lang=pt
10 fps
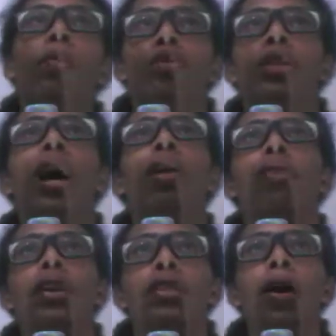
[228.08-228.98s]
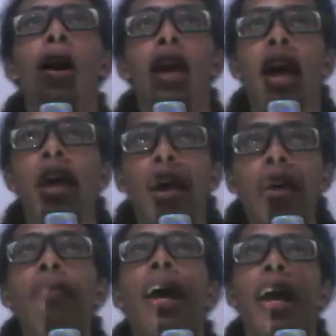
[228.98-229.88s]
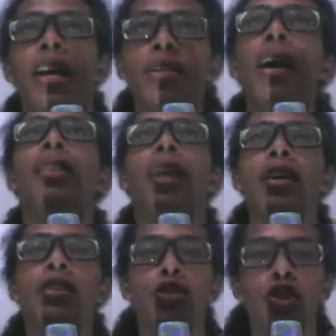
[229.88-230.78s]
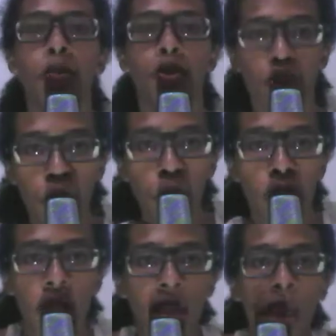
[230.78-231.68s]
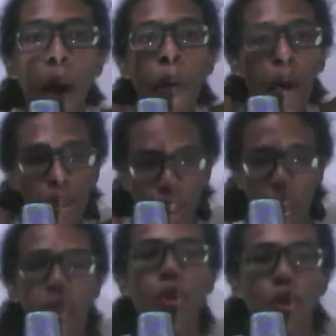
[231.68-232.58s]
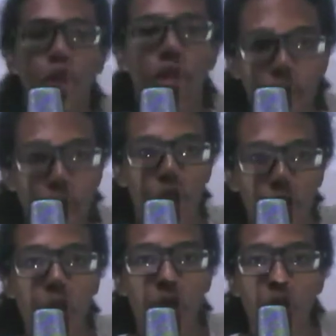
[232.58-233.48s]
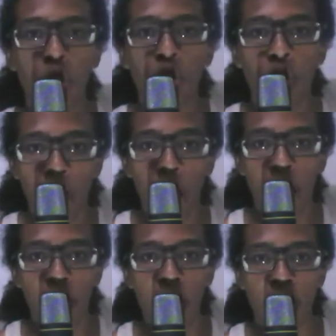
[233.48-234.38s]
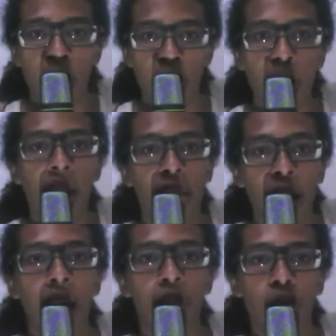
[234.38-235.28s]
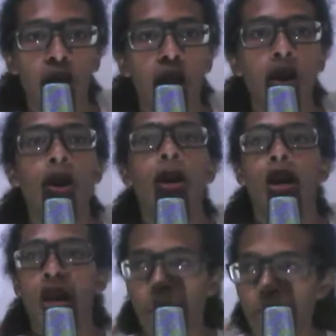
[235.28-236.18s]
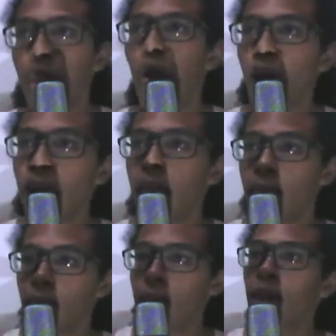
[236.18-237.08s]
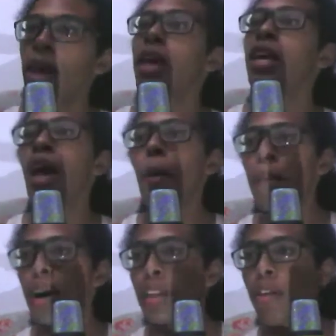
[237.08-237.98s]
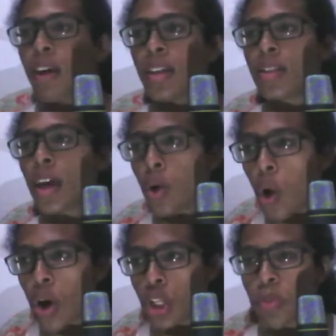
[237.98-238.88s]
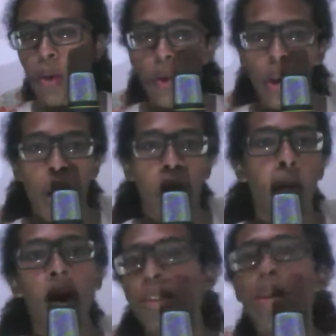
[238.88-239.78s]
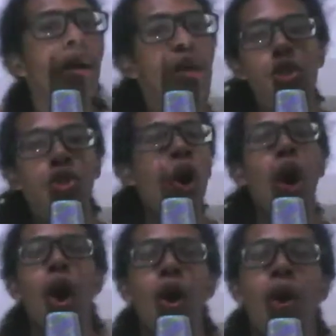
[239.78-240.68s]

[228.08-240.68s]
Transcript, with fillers: montar vai ser aquela que vai resgatar esse tipo de coisa. Até o jeito de se vestir dos anos 90 vai ser resgatado. Não é? E a banda vai ser gospel. Mas não é só